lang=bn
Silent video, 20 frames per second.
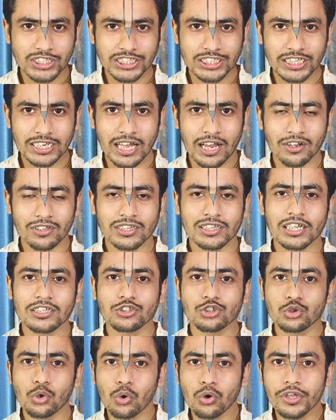করছে না
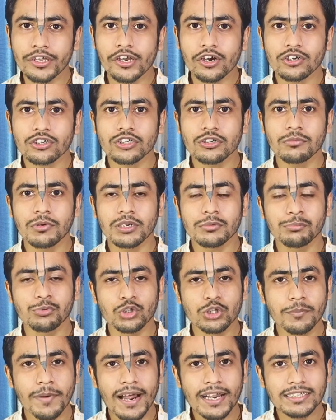অর্থাৎ ষোলোই অক্টোবর
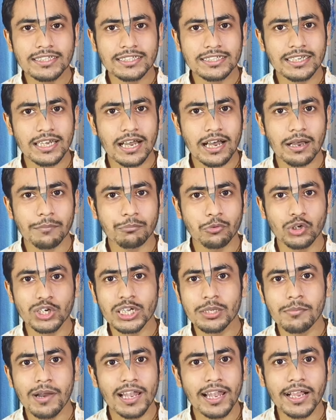বুধবার যেটা
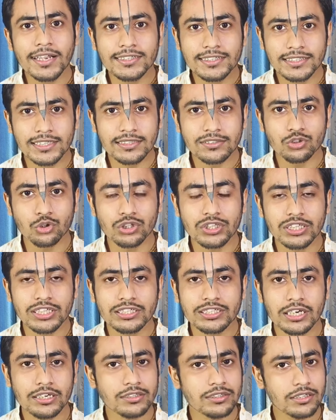পূর্ণিমা লাগছে
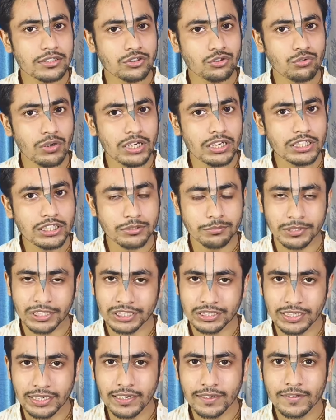সন্ধে সাতটা চুয়াল্লিশ
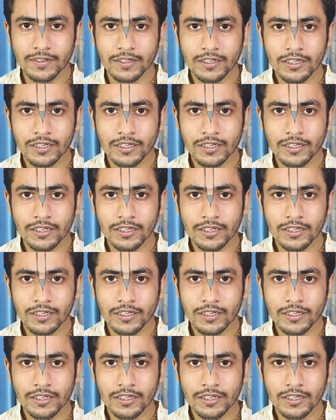মিনিটে